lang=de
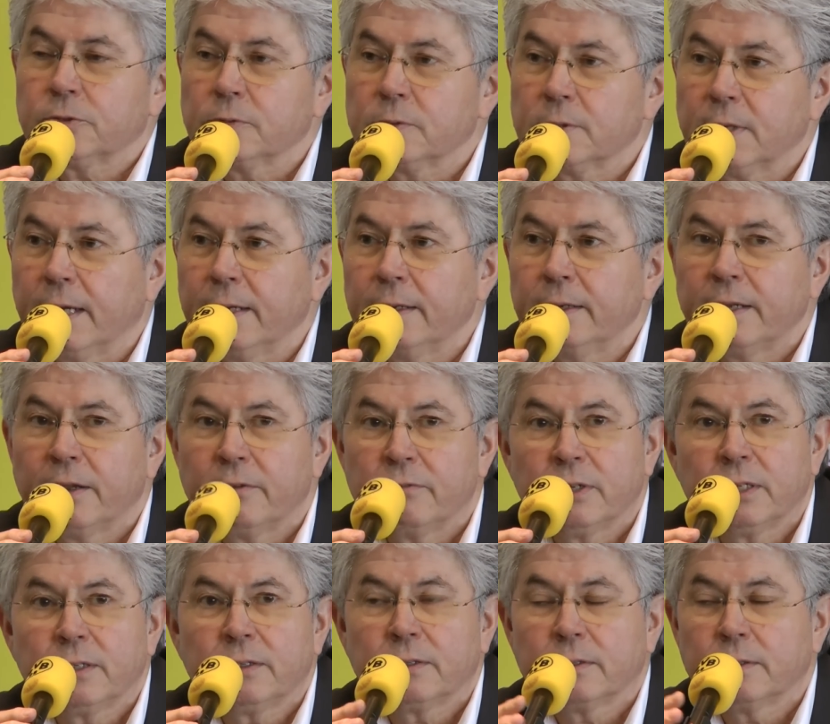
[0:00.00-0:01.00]
zu sein, der
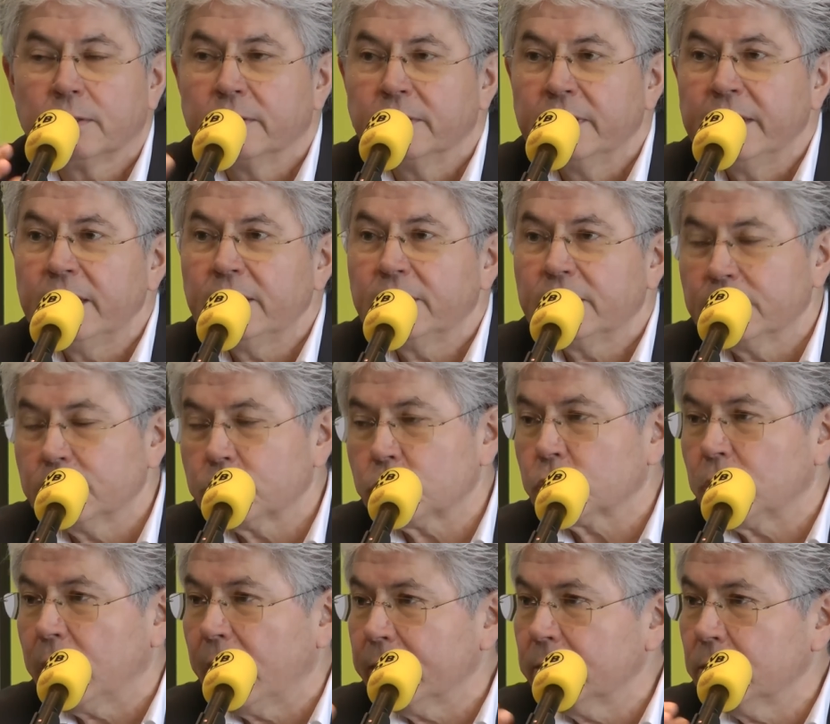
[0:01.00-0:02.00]
wird nicht ins
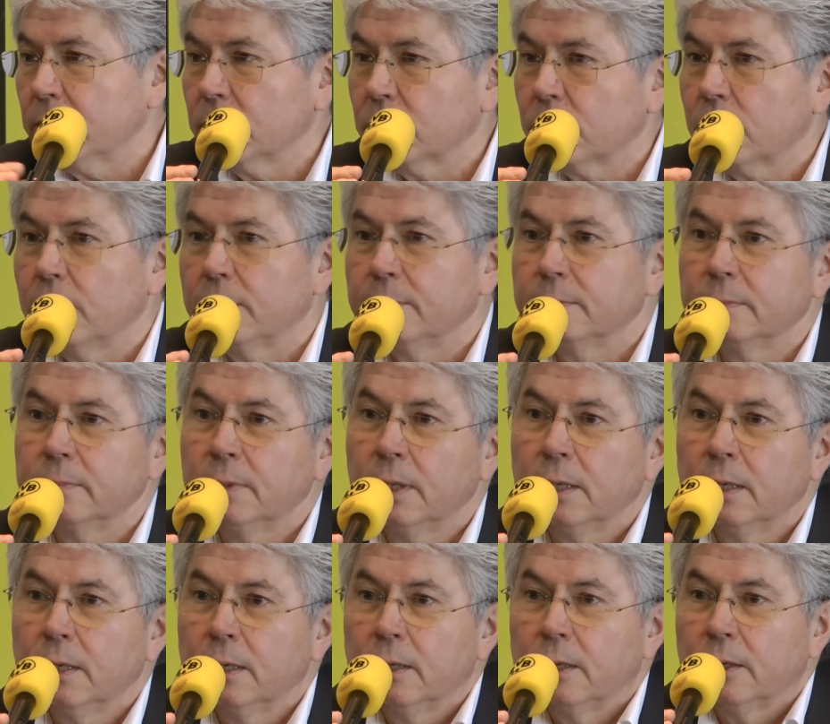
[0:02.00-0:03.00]
Stadion kommen,
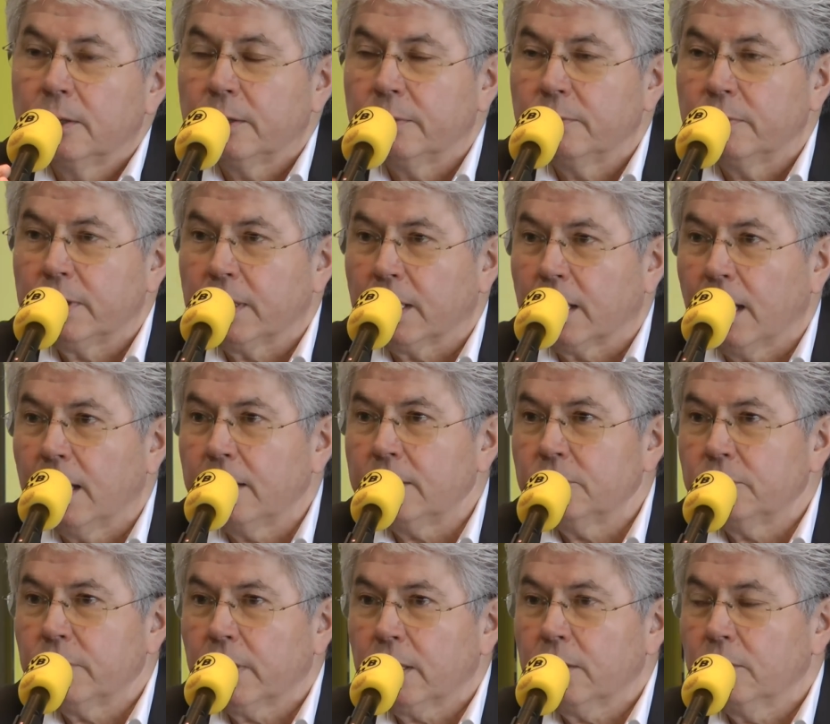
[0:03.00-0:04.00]
dem wird die
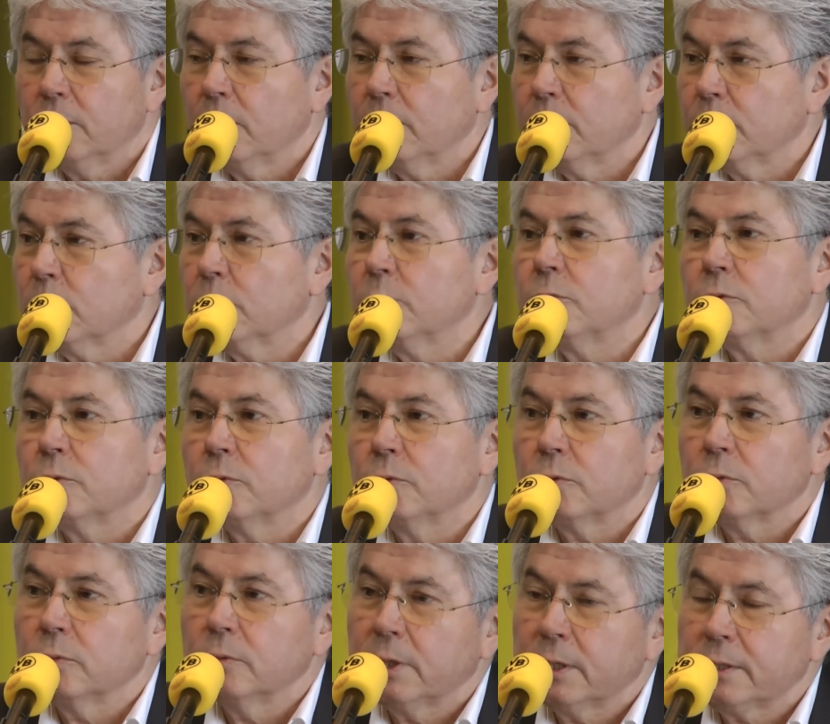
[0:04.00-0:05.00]
Karte weggenommen und, und,
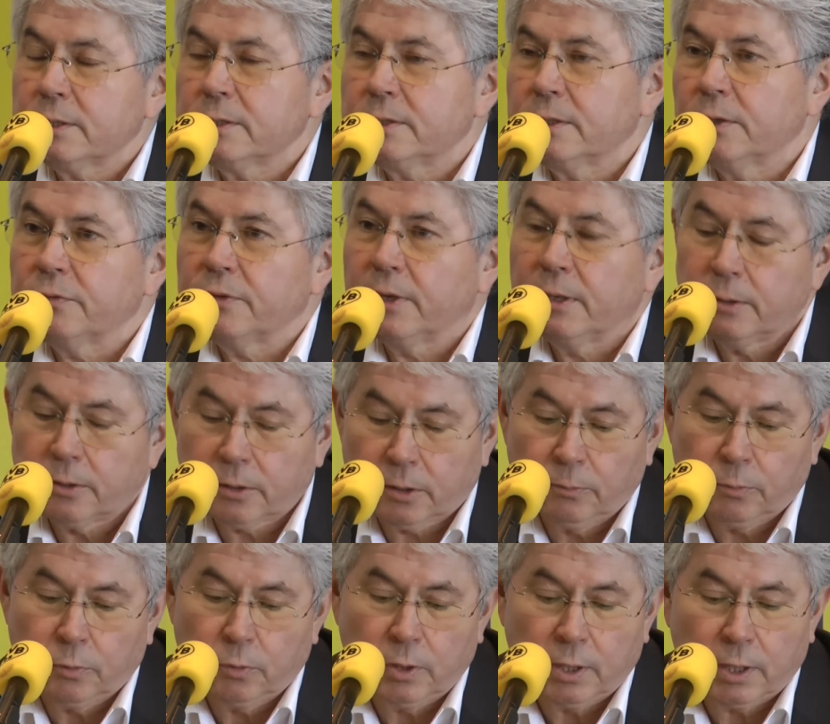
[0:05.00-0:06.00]
und. Das ist die
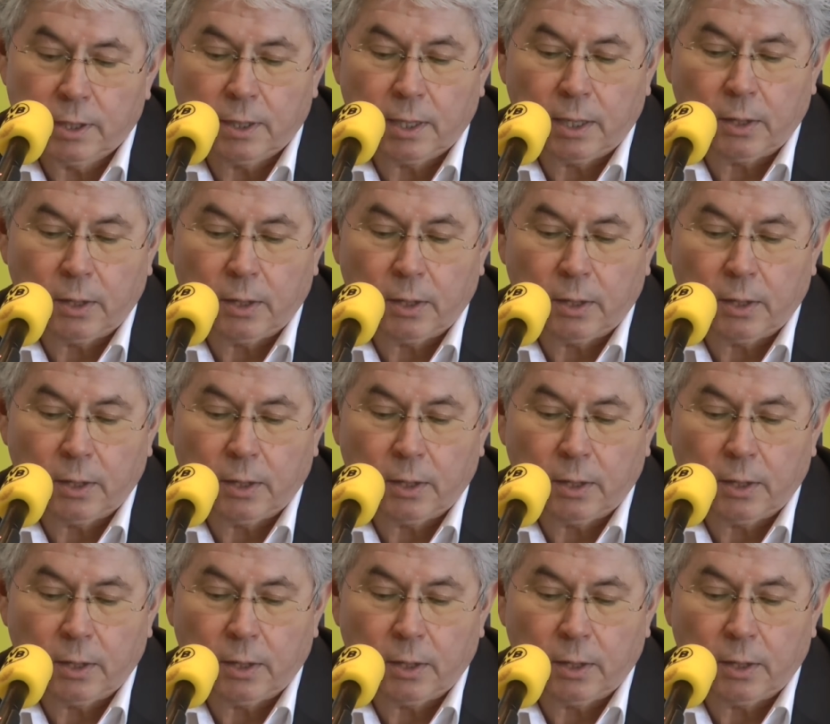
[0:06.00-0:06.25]
Fantribüne in